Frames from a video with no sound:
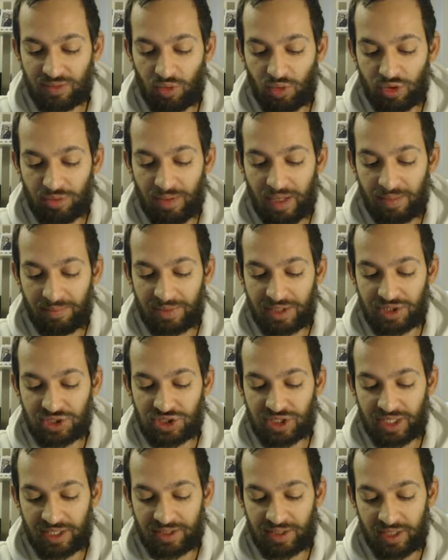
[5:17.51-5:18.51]
Orman
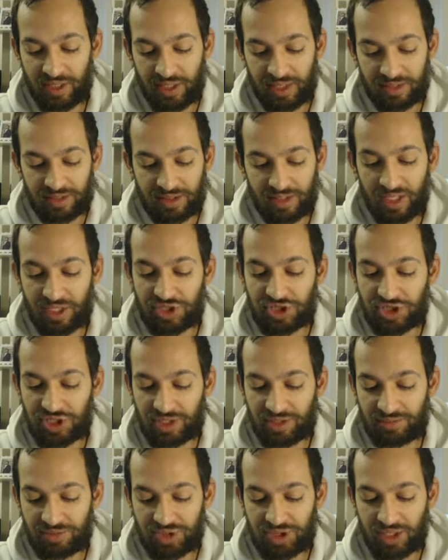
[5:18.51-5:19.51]
biniciler hayatta
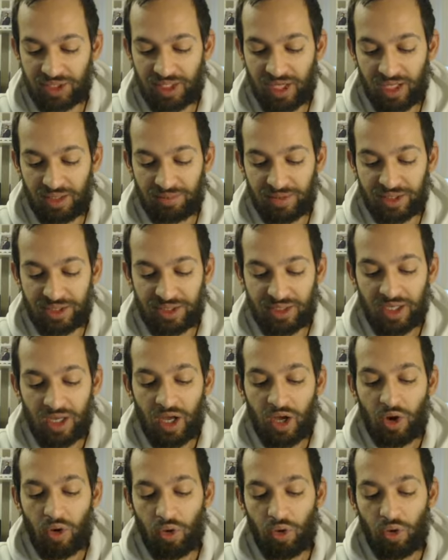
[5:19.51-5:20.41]
aşağıda bir şey kalmadı.